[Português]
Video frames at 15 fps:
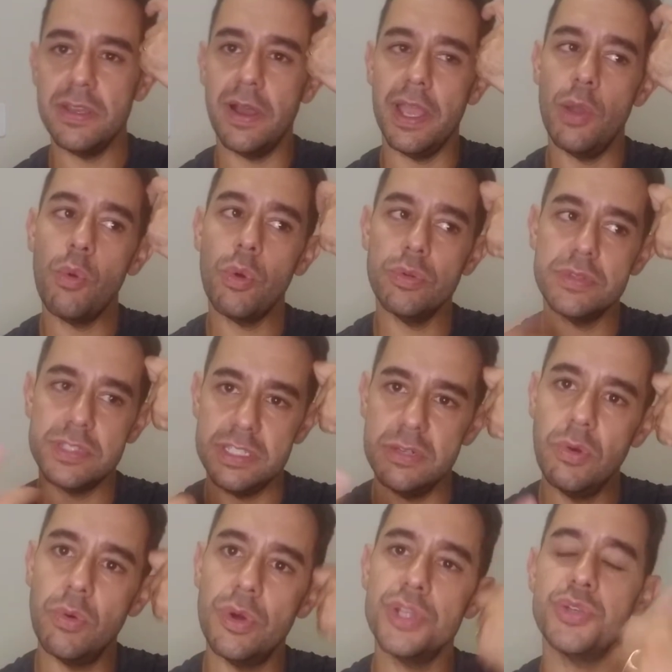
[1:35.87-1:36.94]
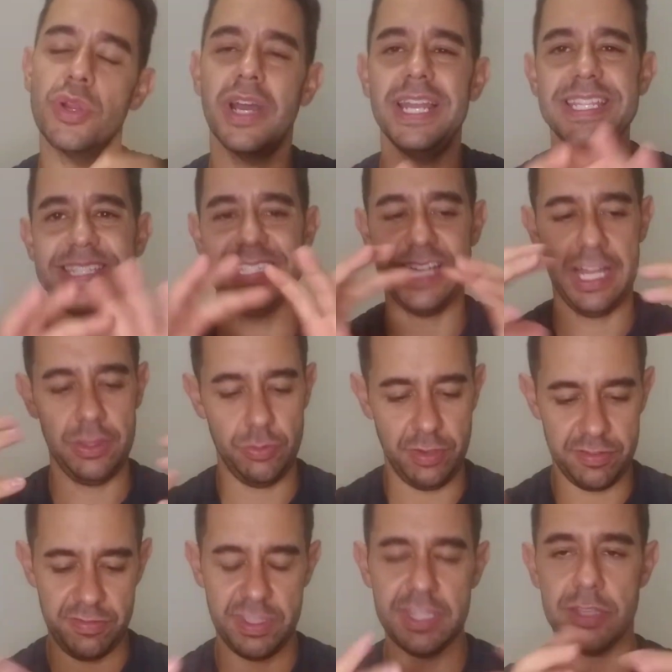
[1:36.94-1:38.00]
ó, eu consigo hoje organizar a tua
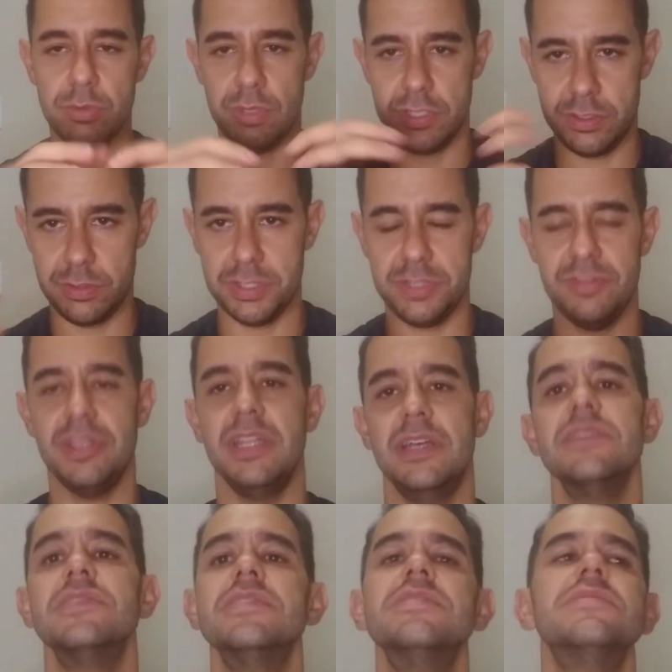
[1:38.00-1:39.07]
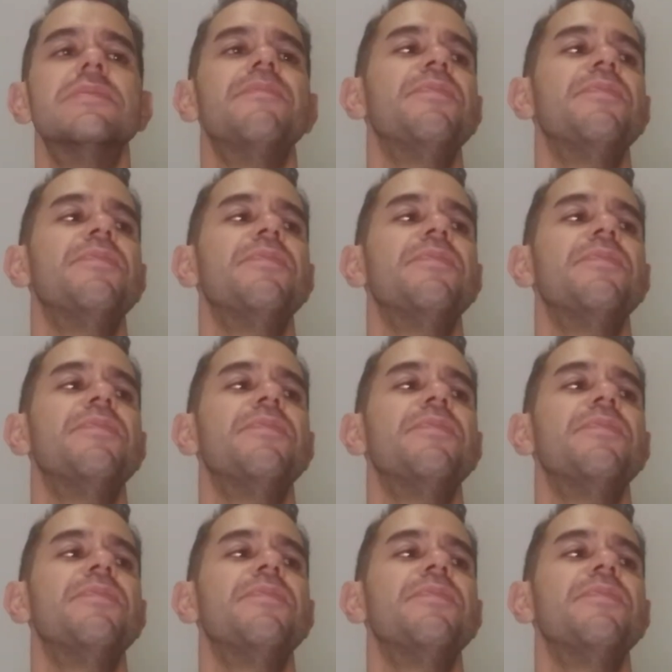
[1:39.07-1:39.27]
vida, tuas, tuas finanças,